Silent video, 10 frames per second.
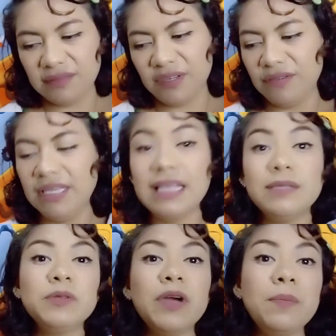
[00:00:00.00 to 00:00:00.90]
Bueno, y ya
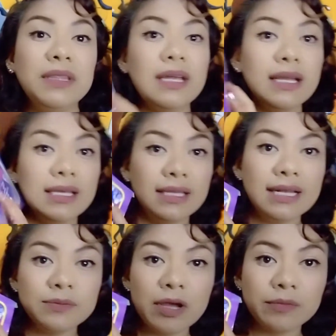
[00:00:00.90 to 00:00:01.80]
después voy a pintar la kitty. Ya
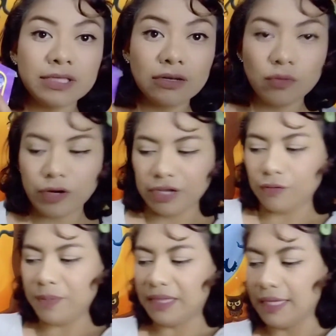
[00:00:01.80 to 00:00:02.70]
les voy a mostrar cómo
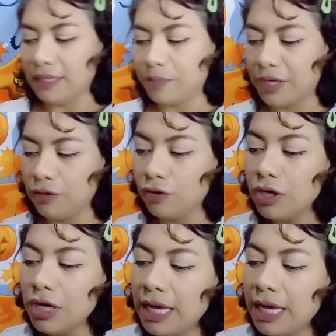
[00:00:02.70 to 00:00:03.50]
quedó pintadita porque yo